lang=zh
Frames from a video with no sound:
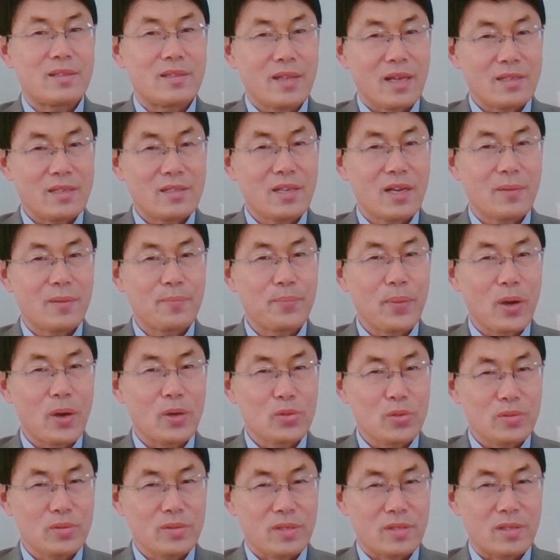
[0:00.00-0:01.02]
昌暴动
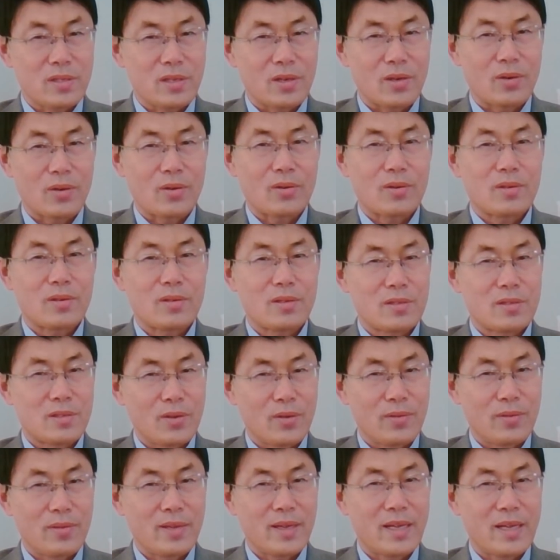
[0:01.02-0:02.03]
的时候，周
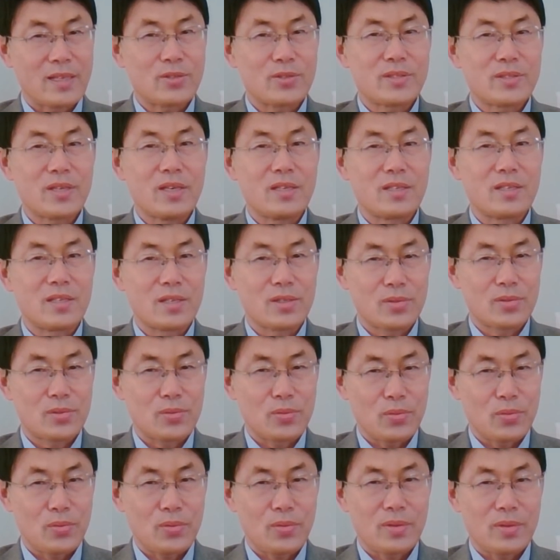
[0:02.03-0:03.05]
恩来就认识了粟
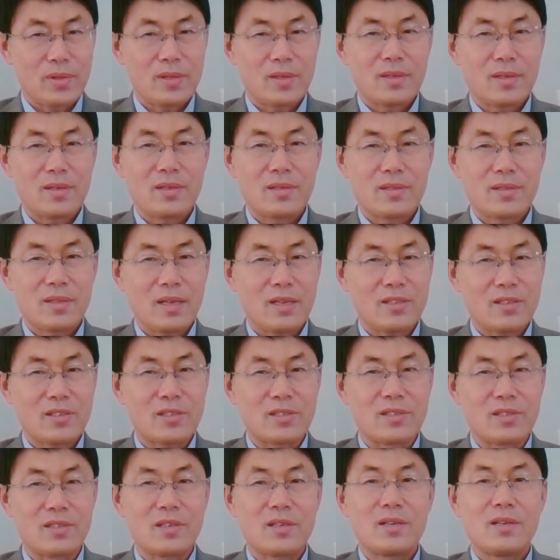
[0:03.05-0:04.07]
裕。那
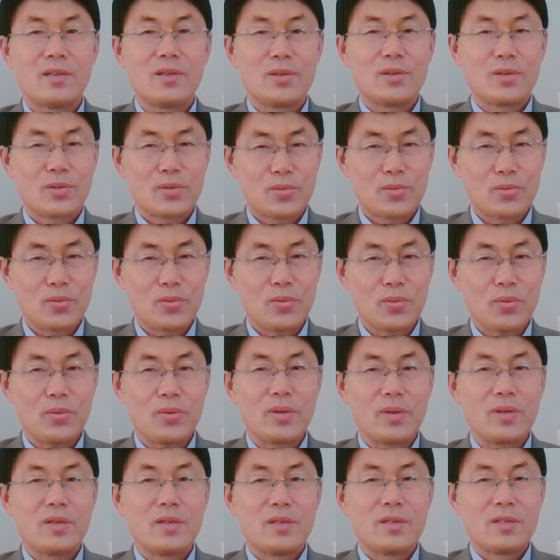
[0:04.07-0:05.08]
时，粟裕
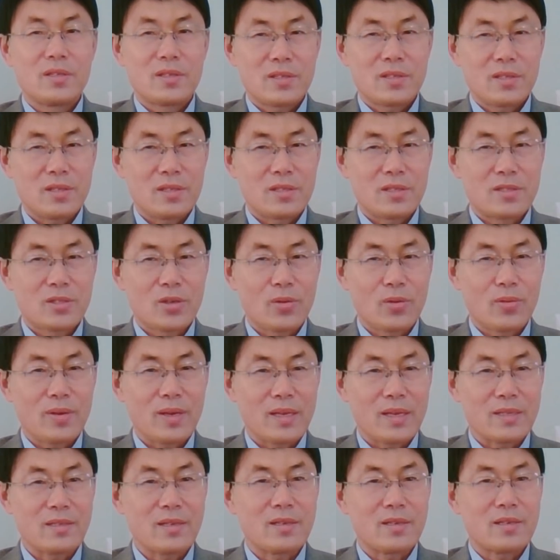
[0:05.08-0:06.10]
是周恩来
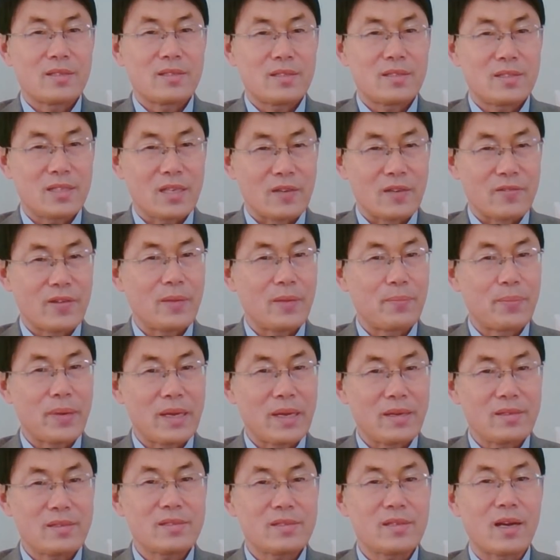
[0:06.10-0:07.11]
的警卫
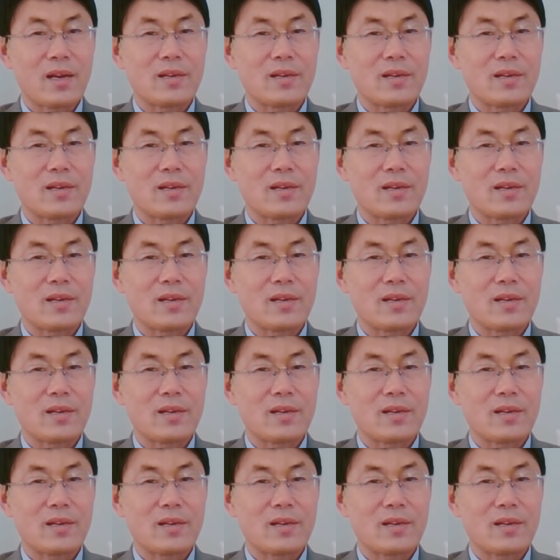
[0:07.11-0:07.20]
班长。